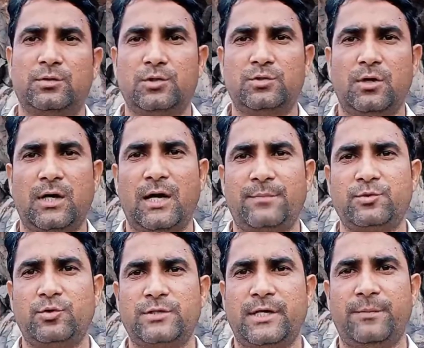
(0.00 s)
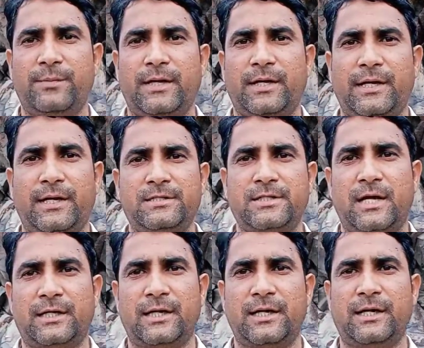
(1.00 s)
तो दोस्तों अगर आप सोच रहे हैं अपना कैरियर
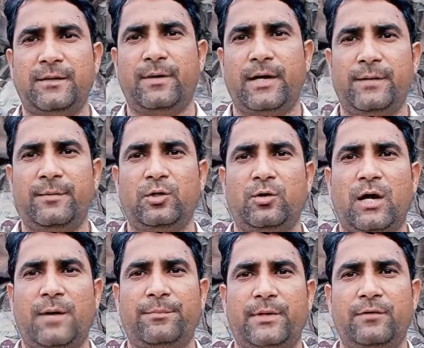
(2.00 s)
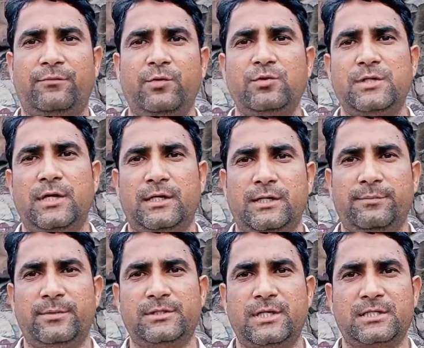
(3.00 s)
स्टार्ट करने के बारे में और आप कंफ्यूज हैं कि
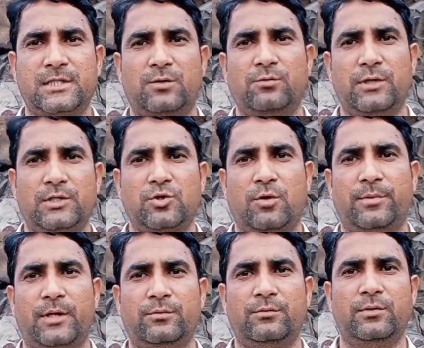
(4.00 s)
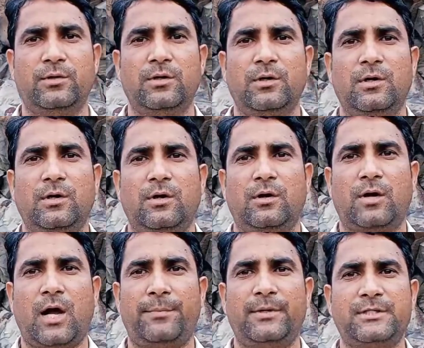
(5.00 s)
बिज़नेस करूं या जॉब करूं
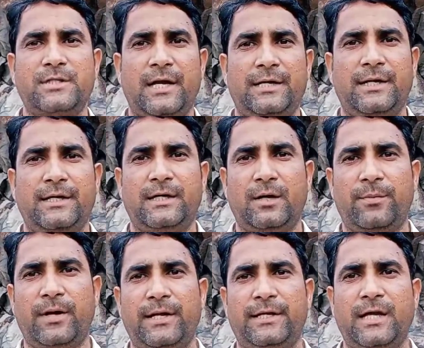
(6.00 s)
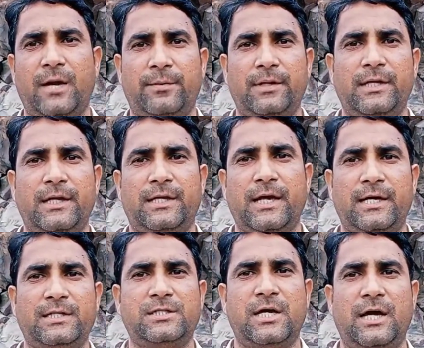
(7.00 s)
और आप डिसाइड नहीं कर पा रहे हैं कि आपके लिए
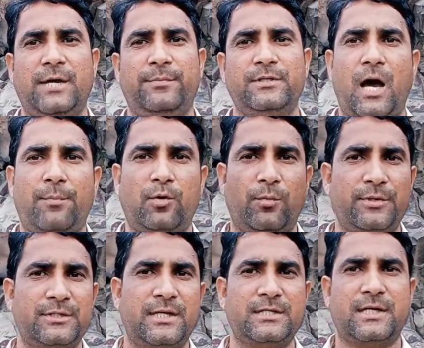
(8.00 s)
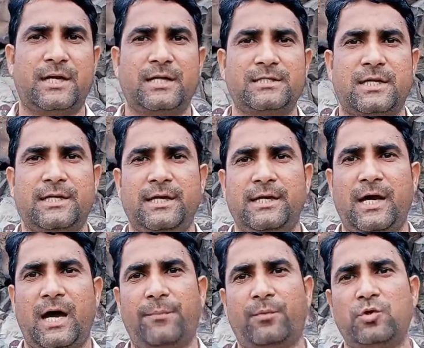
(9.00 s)
क्या अच्छा है आपको बिज़नेस करना चाहिए
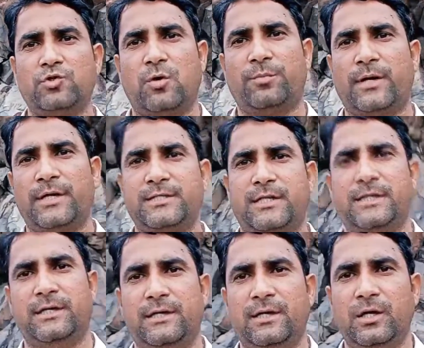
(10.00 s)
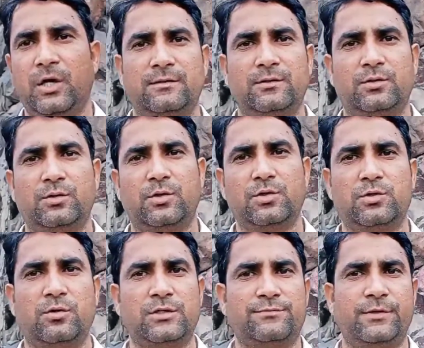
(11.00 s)
या आपको जॉब करनी चाहिए तो
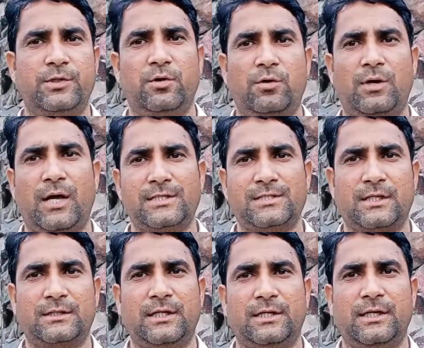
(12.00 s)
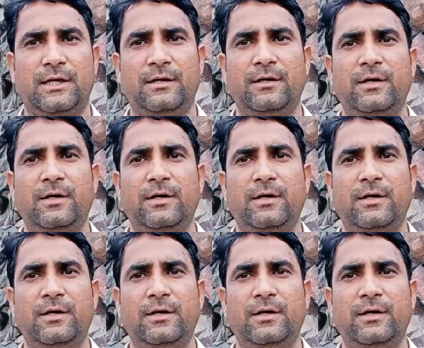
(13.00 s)
दोस्तों इस वीडियो को लास्ट तक देखिए